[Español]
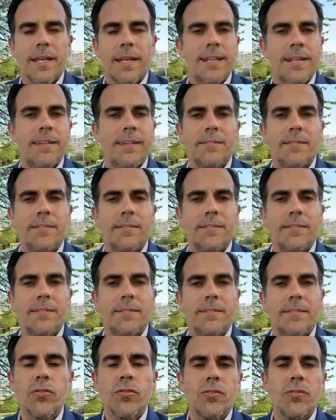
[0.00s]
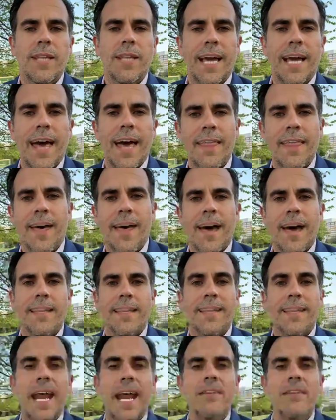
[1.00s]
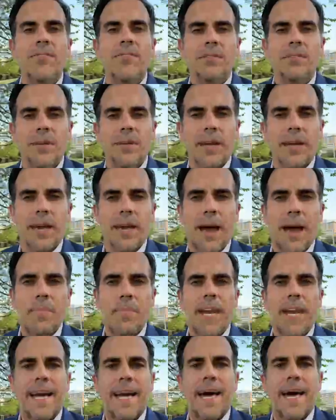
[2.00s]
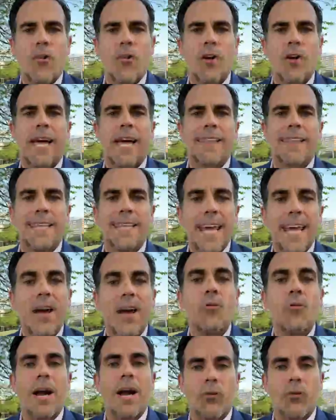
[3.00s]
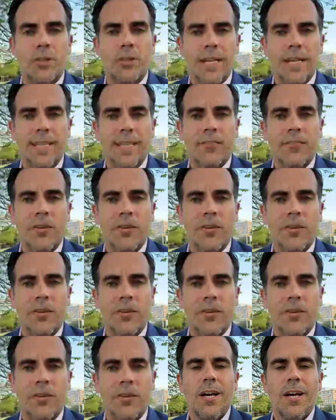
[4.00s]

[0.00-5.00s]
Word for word: Eh, dos de cada tres americanos que tienen una contestación